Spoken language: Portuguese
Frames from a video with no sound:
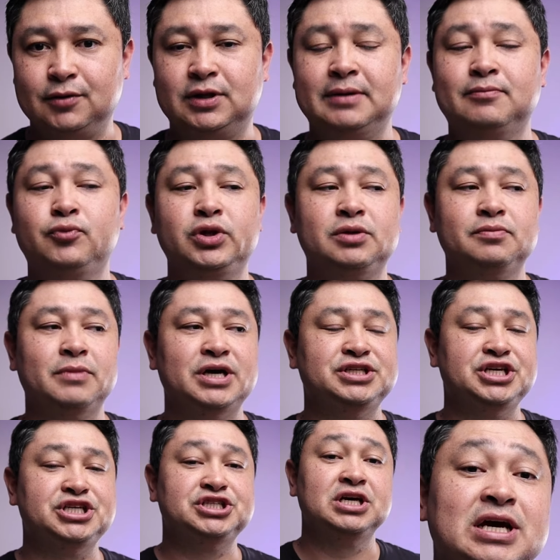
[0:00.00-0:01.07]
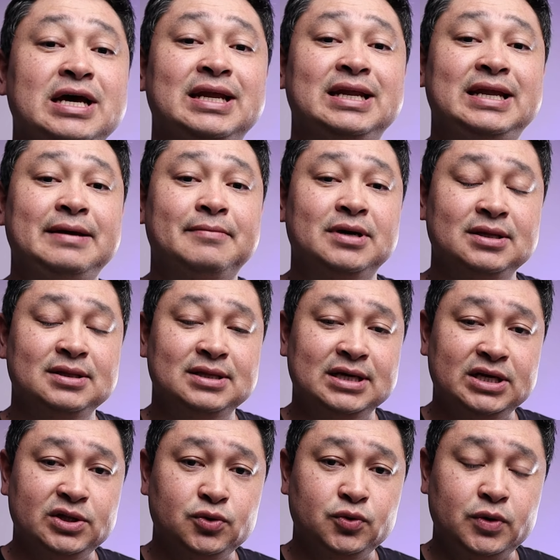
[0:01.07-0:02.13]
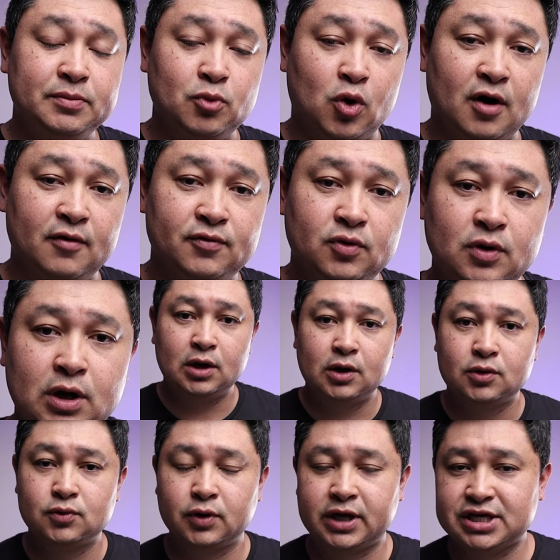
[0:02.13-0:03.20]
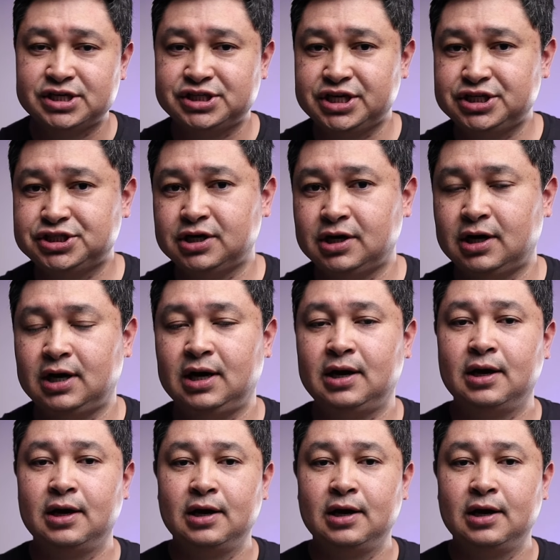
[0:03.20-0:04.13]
Tem muito mais gente demandando o imóvel do que gente é,